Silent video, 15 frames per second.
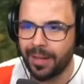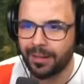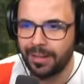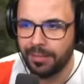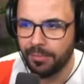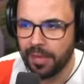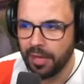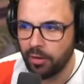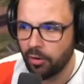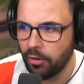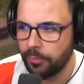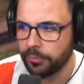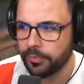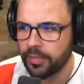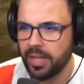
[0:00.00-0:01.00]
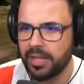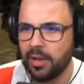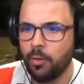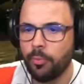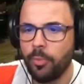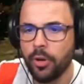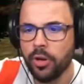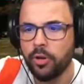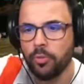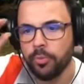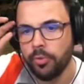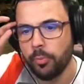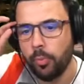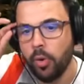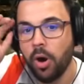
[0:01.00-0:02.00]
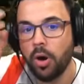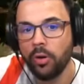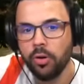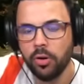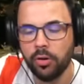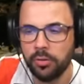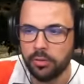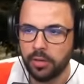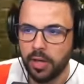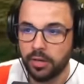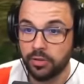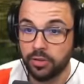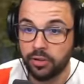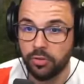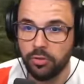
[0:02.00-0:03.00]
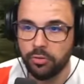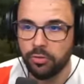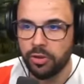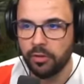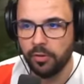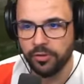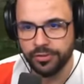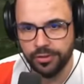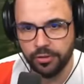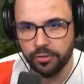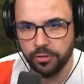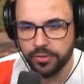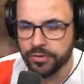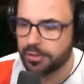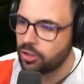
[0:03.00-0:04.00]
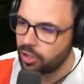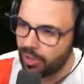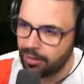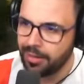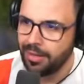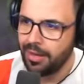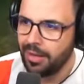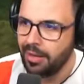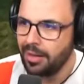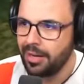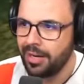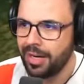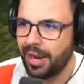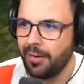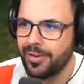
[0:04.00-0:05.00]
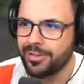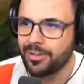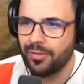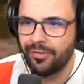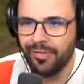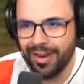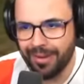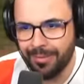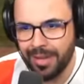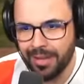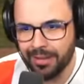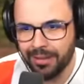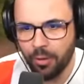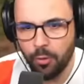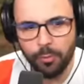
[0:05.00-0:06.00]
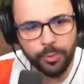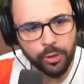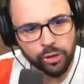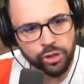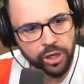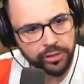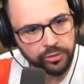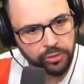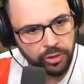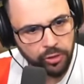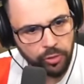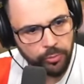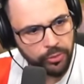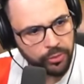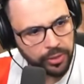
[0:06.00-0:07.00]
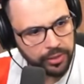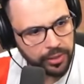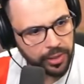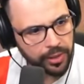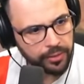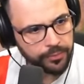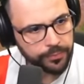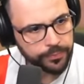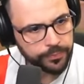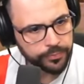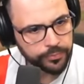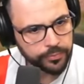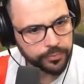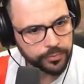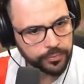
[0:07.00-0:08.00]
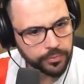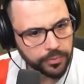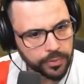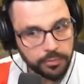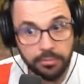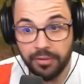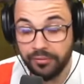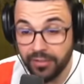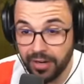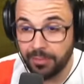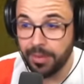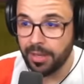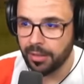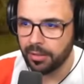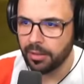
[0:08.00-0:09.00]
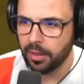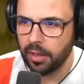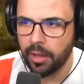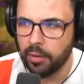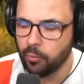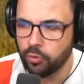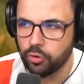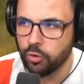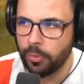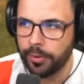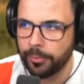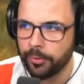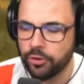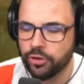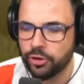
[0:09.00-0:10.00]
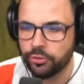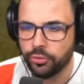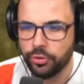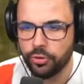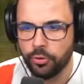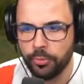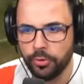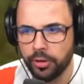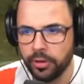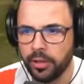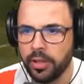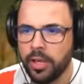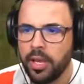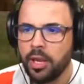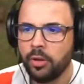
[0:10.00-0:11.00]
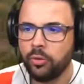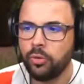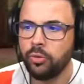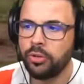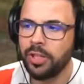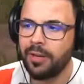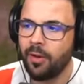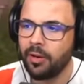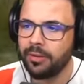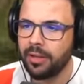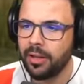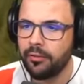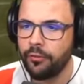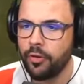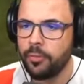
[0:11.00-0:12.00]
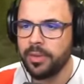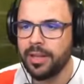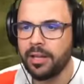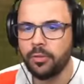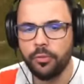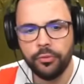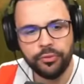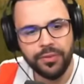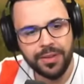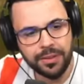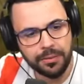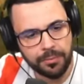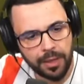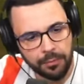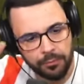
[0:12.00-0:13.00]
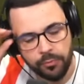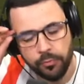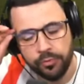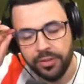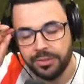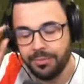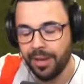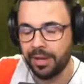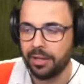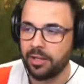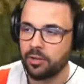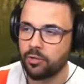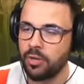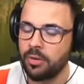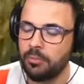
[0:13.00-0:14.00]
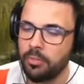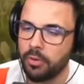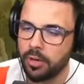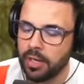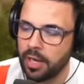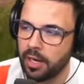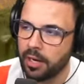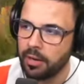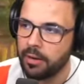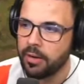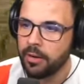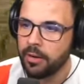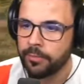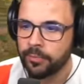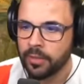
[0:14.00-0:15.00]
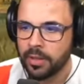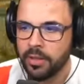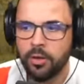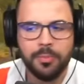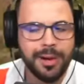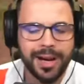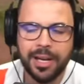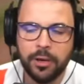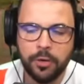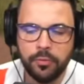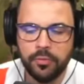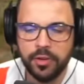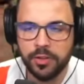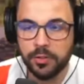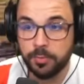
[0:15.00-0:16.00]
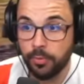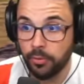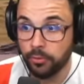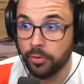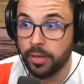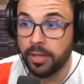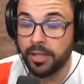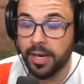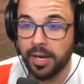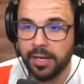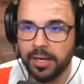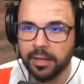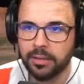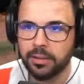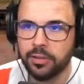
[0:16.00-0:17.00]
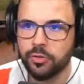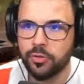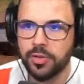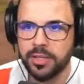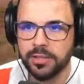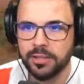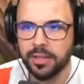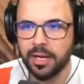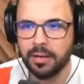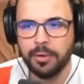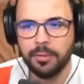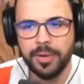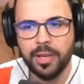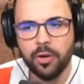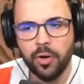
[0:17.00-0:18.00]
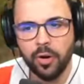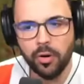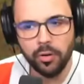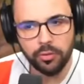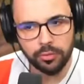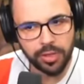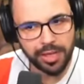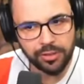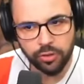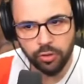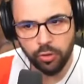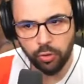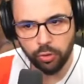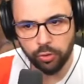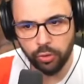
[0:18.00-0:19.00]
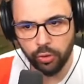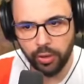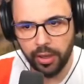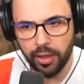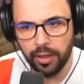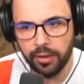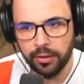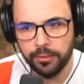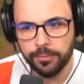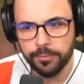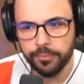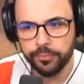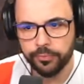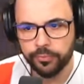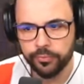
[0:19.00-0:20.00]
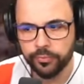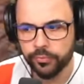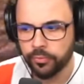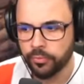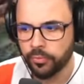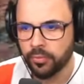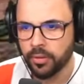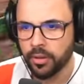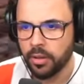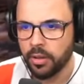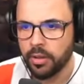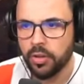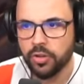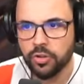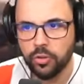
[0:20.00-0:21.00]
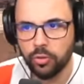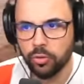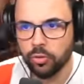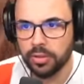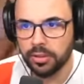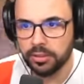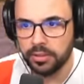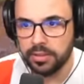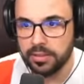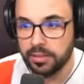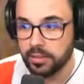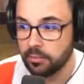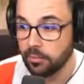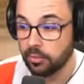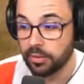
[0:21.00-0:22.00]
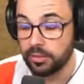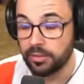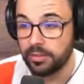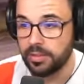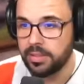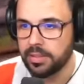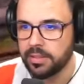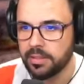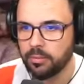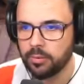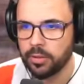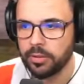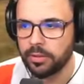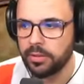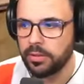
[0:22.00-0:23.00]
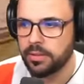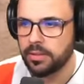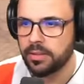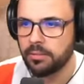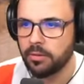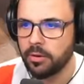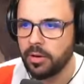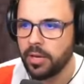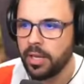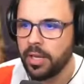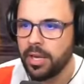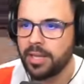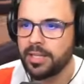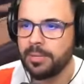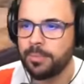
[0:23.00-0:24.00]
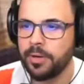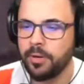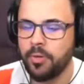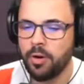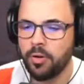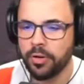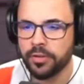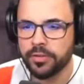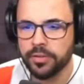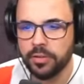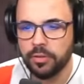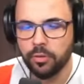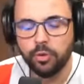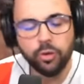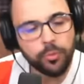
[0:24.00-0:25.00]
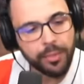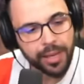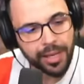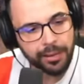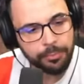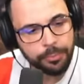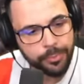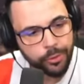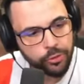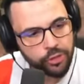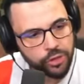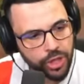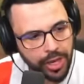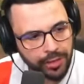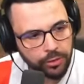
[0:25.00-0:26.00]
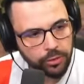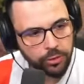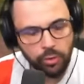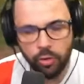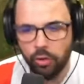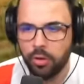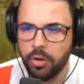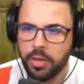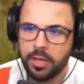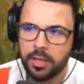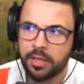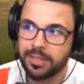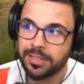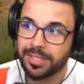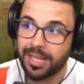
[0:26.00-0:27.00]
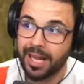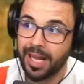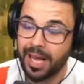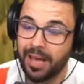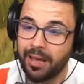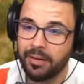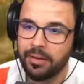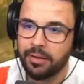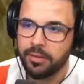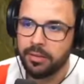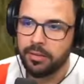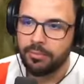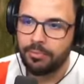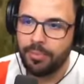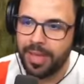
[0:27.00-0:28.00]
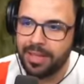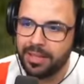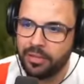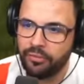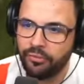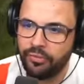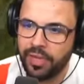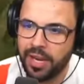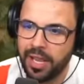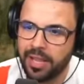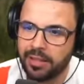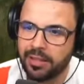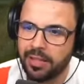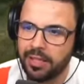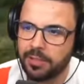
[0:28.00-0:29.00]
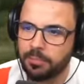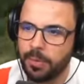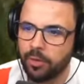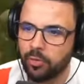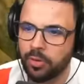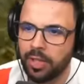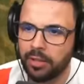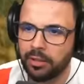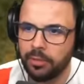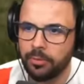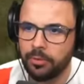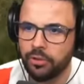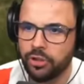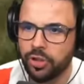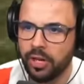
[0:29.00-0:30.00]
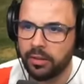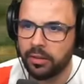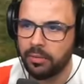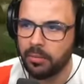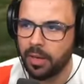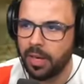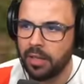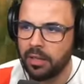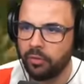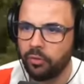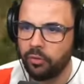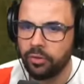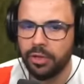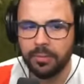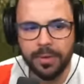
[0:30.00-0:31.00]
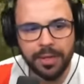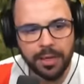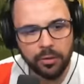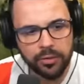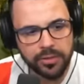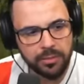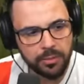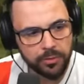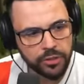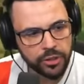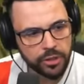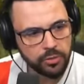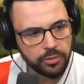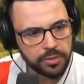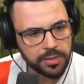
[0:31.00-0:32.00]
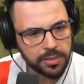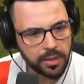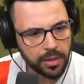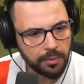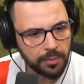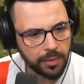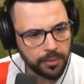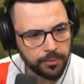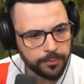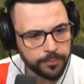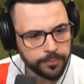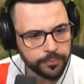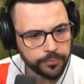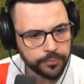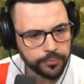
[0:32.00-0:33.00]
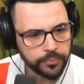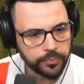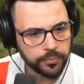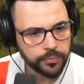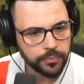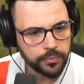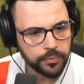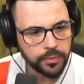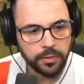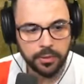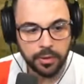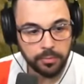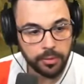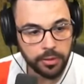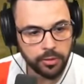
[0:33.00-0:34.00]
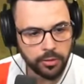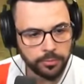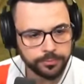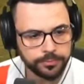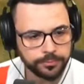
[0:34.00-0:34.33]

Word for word: di meno ed è un pochino più buono a secondo dei vostri gusti. Cioè, raga, questo è veramente un progetto di community, eh. Ma veramente, è un super progetto di community. Tutte le volte che voi mi date un, feed un feedback sull'hamburger, io magari non vi rispondo nei direct su Instagram, ma io ascolto, raga, eh. Io ascolto tantissimo, tantissimo, tantissimo. Ed è per quello che secondo me il progetto sarà ben differente rispetto ad altri progetti magari di food, perché lo stiamo facendo insieme. Capito?